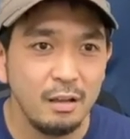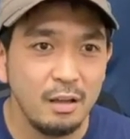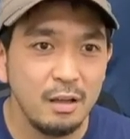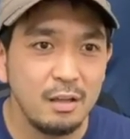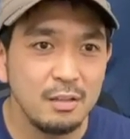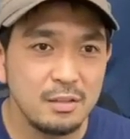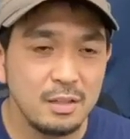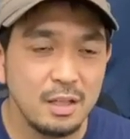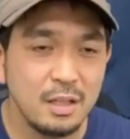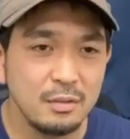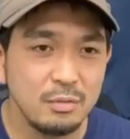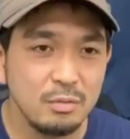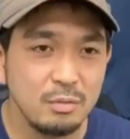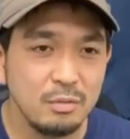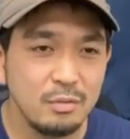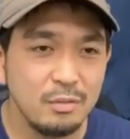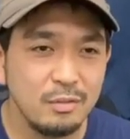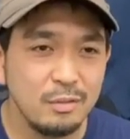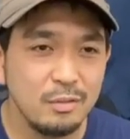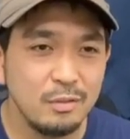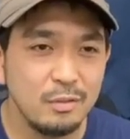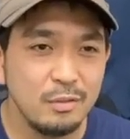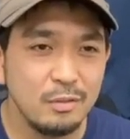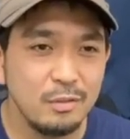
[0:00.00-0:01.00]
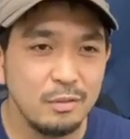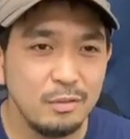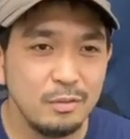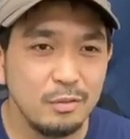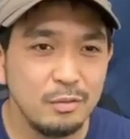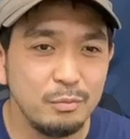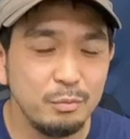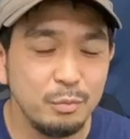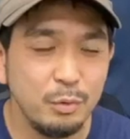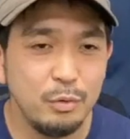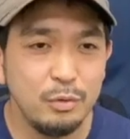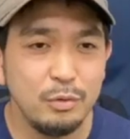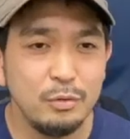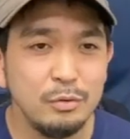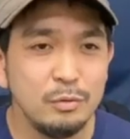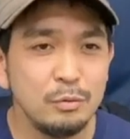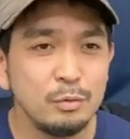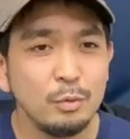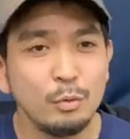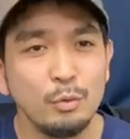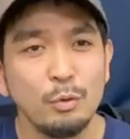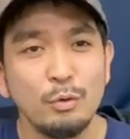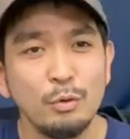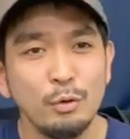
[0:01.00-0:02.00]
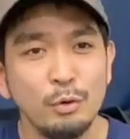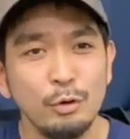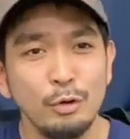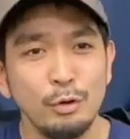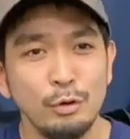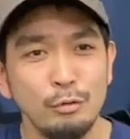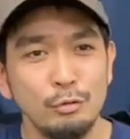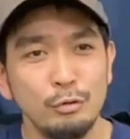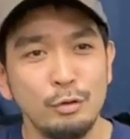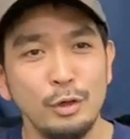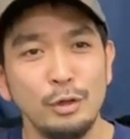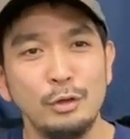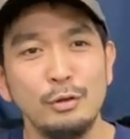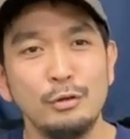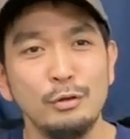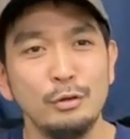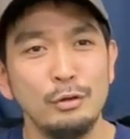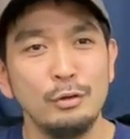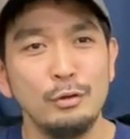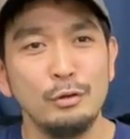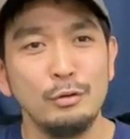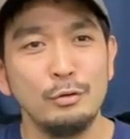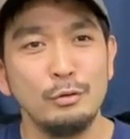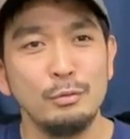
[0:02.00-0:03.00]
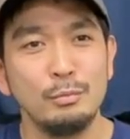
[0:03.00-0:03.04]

じゃあその僕のところより売れる